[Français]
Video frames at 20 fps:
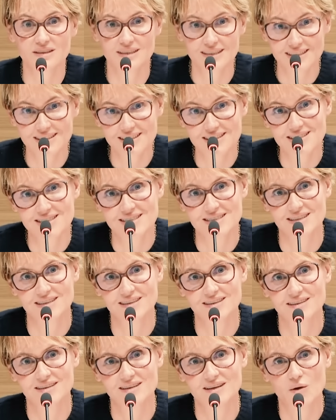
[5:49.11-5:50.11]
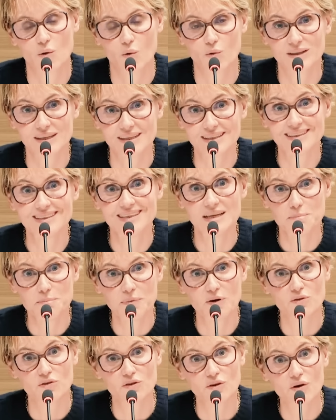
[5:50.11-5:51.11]
technicien, on est
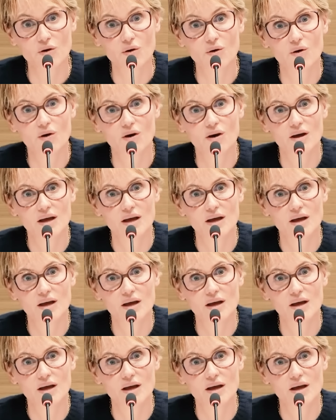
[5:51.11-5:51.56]
dépendant